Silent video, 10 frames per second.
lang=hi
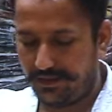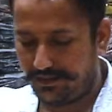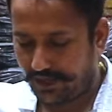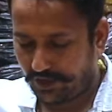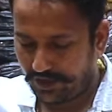
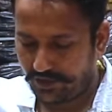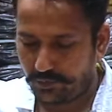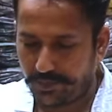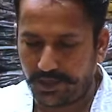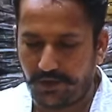जैकॉर्ड का
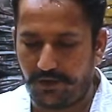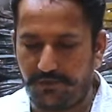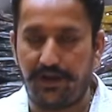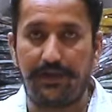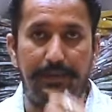दुपट्टा और
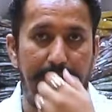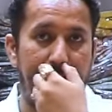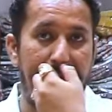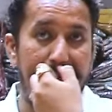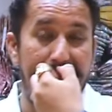वर्क में
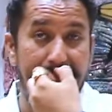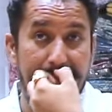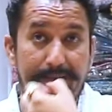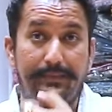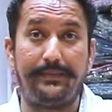रहेगा
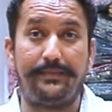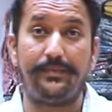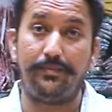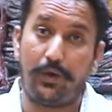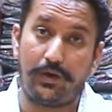अच्छा जी
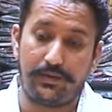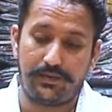इसके नेक